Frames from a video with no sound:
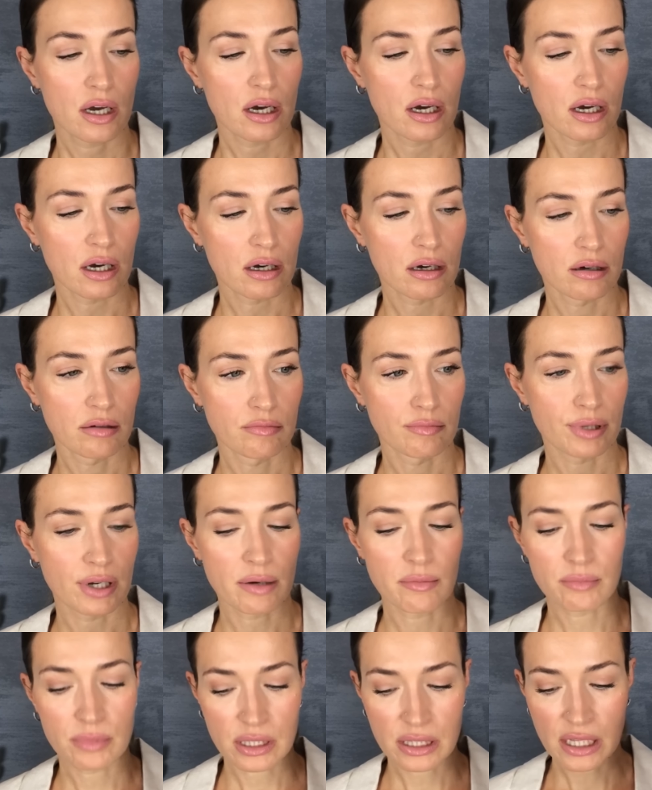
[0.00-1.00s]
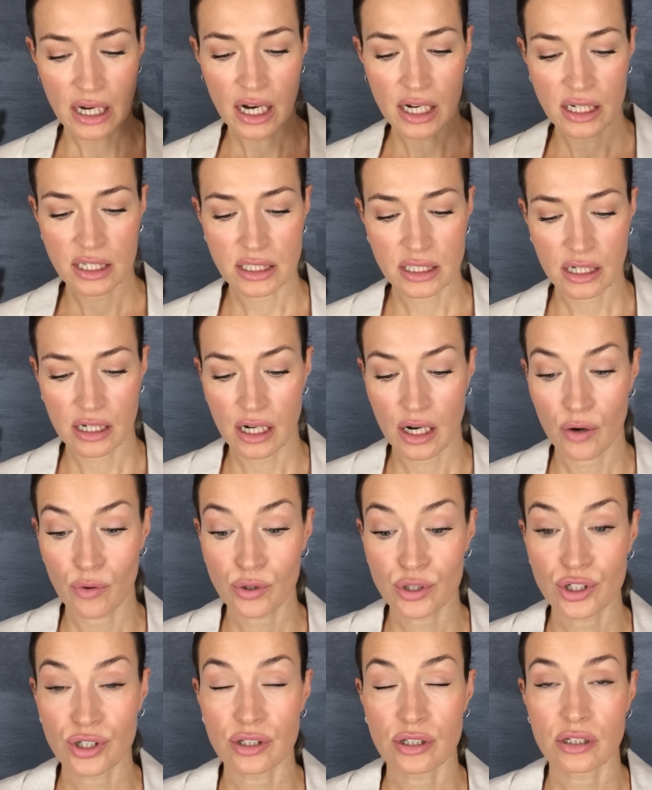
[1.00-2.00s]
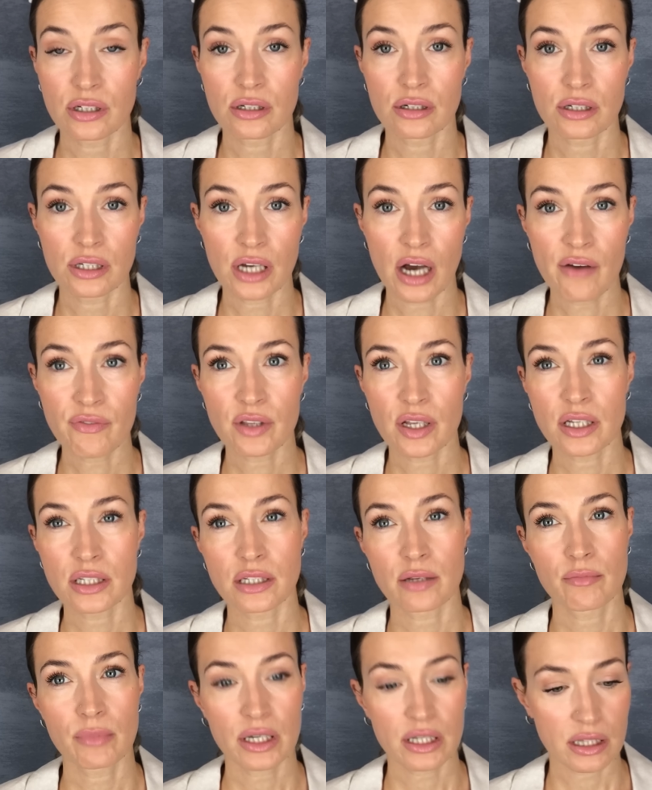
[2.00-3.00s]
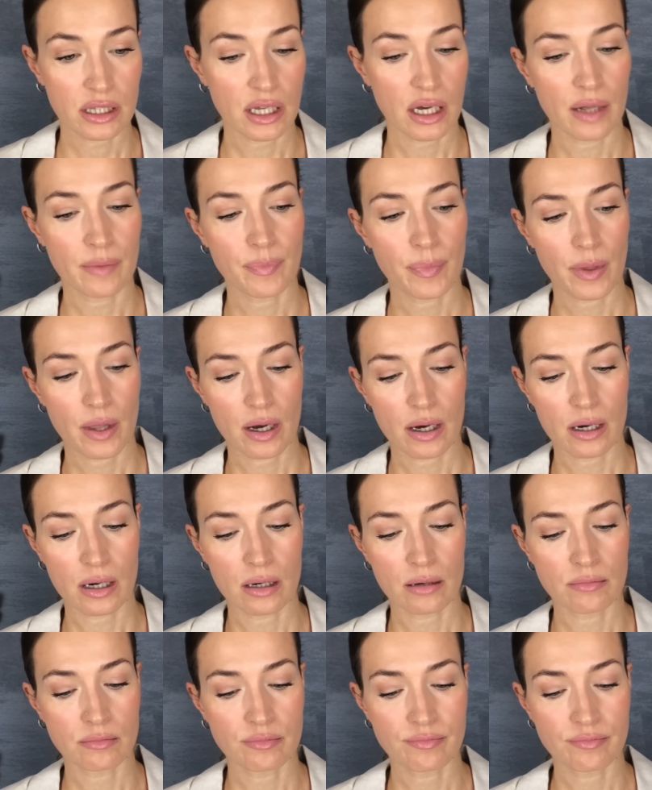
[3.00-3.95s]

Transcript: А, прям миндальность такая очень э, явная, заметная а,